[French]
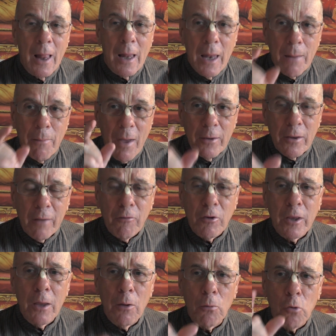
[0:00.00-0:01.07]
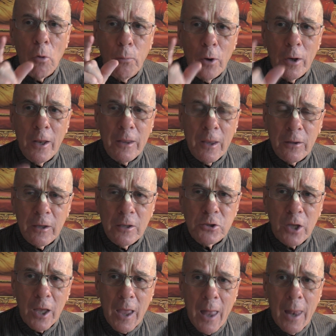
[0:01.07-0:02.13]
Les mailles de la vérité ont compris l'éternité
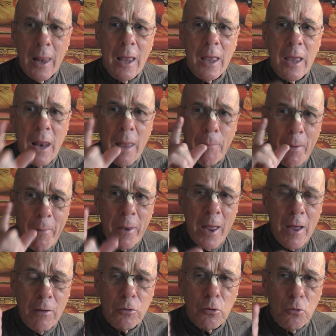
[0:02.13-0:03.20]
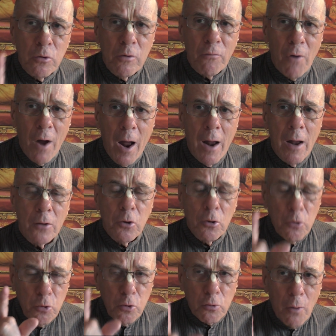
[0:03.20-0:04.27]
du réel et la permanence de l'illusoire, de
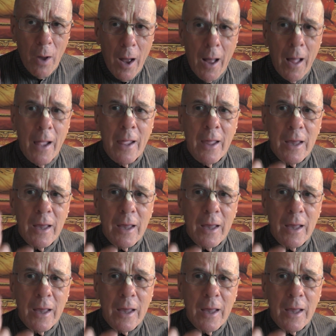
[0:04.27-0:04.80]
l'illusoire,